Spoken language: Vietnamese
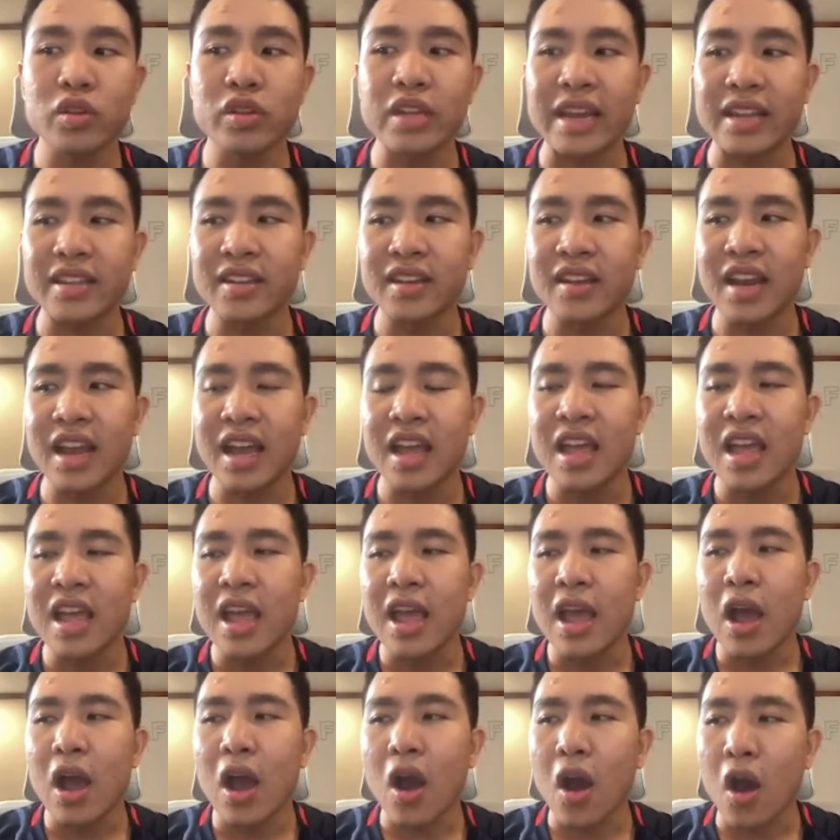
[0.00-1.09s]
dạng như là
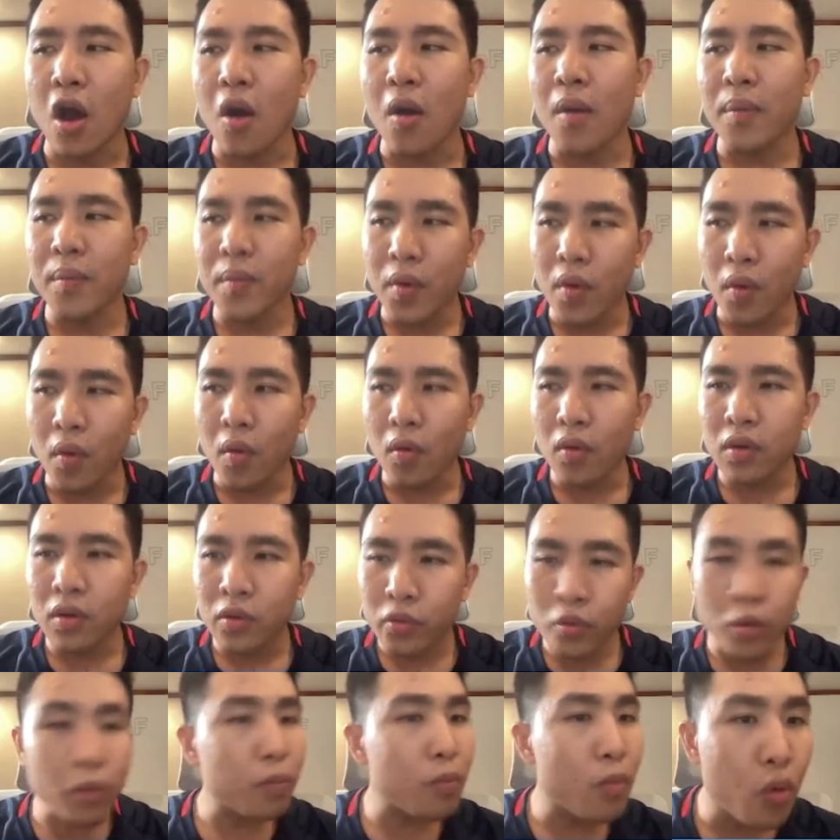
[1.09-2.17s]
họ
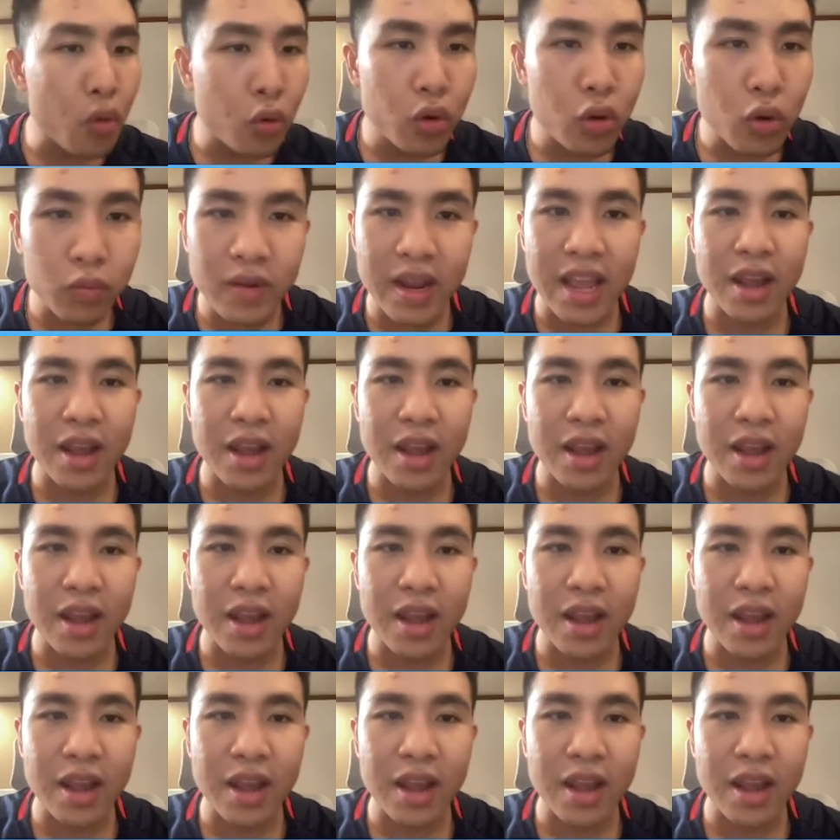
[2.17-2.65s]
muốn rút buôn lúc